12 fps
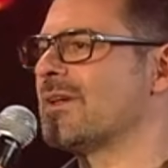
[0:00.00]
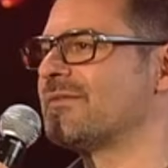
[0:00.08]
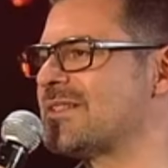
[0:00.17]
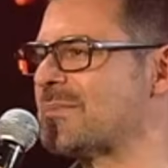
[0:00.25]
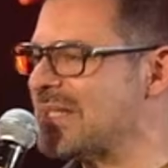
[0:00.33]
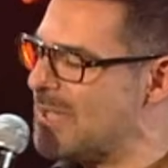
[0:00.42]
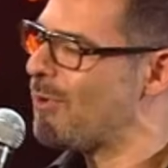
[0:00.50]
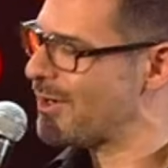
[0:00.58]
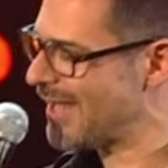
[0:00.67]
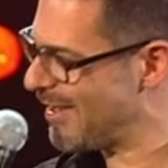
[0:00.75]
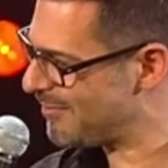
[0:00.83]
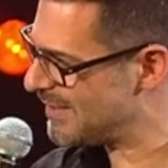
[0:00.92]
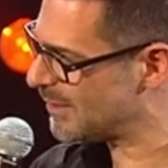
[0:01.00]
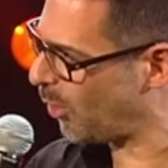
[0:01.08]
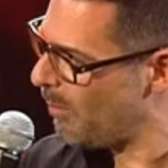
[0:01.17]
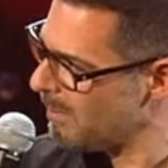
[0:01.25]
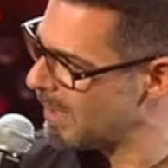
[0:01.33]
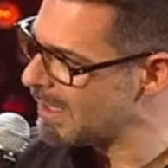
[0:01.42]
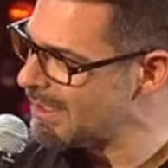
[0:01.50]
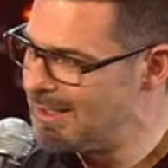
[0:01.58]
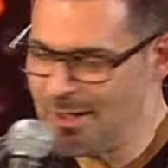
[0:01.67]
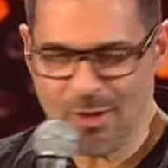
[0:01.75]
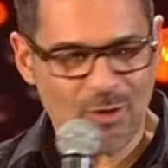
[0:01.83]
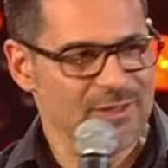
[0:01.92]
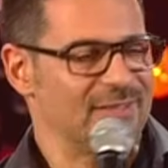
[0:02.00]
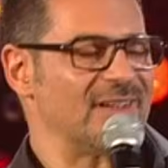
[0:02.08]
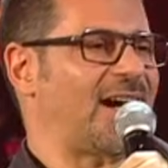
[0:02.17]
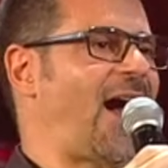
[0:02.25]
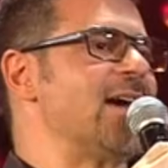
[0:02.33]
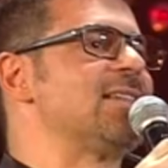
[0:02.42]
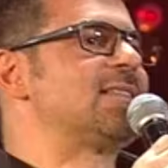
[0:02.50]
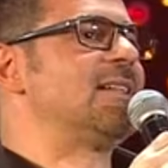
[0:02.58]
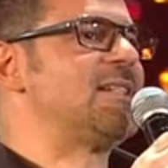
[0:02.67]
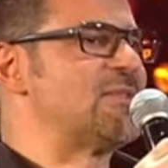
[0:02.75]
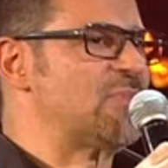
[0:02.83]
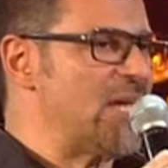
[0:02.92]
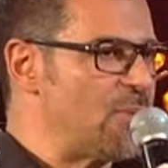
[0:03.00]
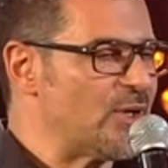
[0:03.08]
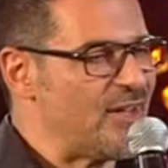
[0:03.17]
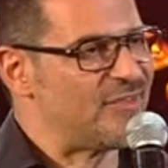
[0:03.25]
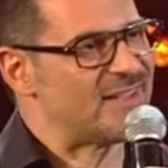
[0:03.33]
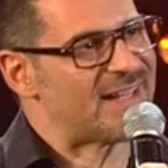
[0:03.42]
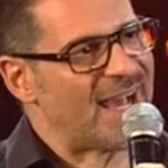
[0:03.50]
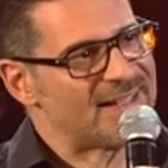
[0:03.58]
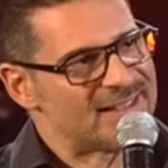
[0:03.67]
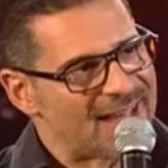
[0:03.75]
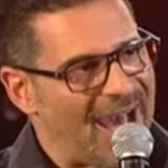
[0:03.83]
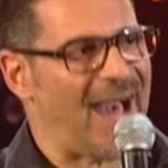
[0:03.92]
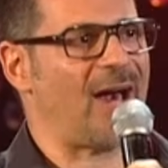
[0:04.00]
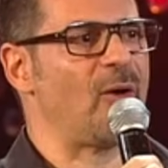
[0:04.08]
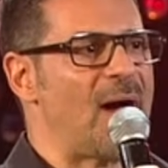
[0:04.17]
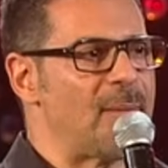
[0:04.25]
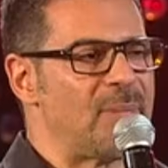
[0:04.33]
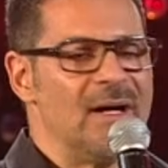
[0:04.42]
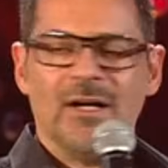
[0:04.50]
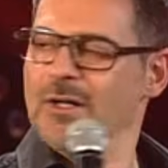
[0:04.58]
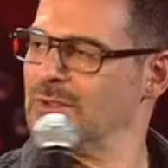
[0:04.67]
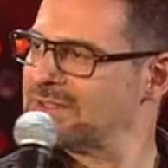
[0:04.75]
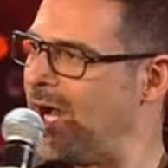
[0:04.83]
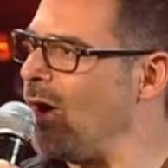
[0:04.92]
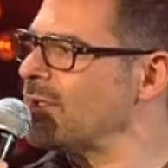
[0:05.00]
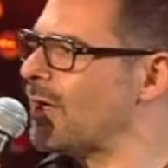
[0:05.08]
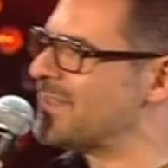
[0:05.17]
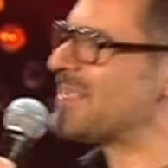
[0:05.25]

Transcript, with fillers: auf diesem Gibbon-Äffchen rum und irgendwann reißt er diesem Gibbonäffchen einen Arm ab und kaut auf